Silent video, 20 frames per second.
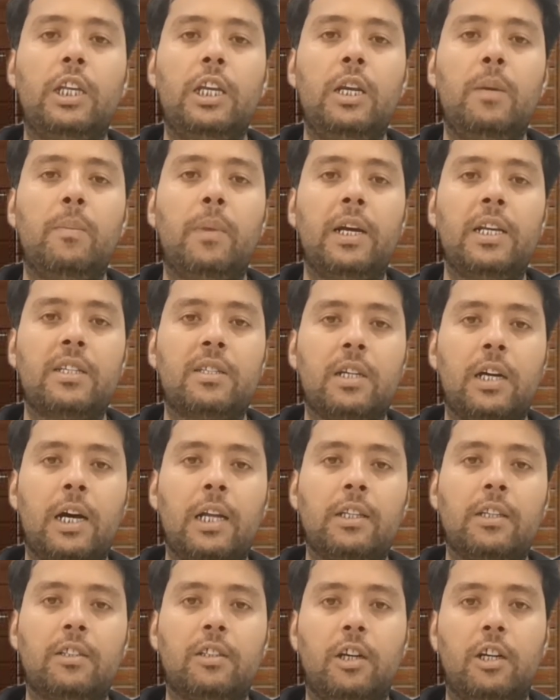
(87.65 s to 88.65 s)
तीन बाय
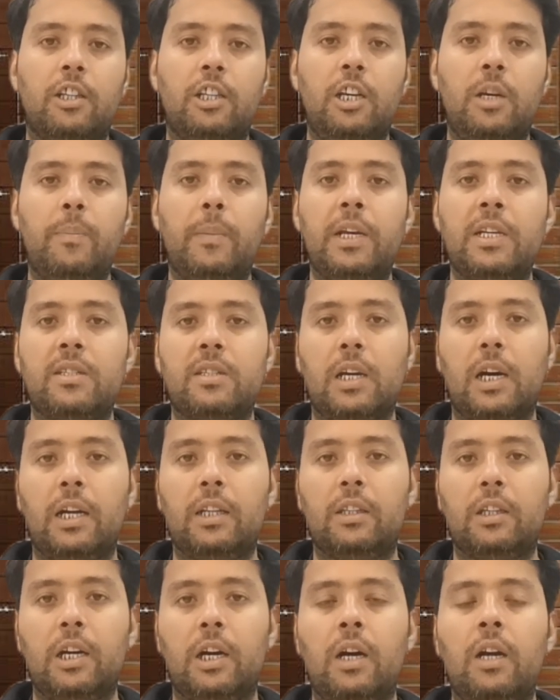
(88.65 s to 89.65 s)
सात या साढ़े तीन बाय
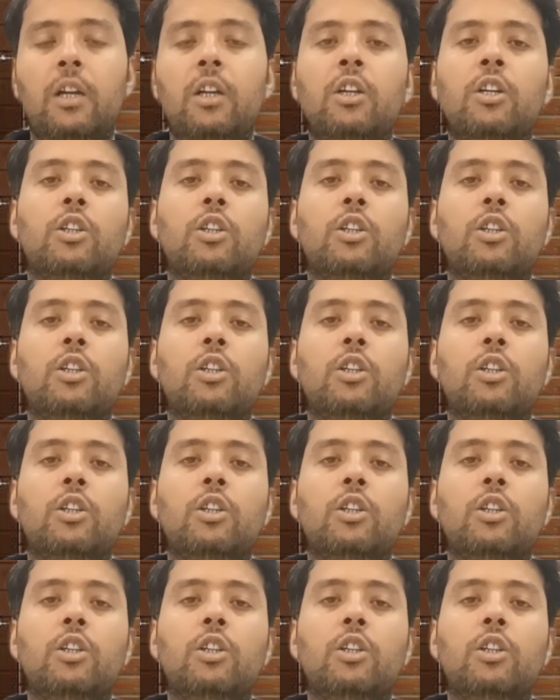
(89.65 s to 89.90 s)
सात का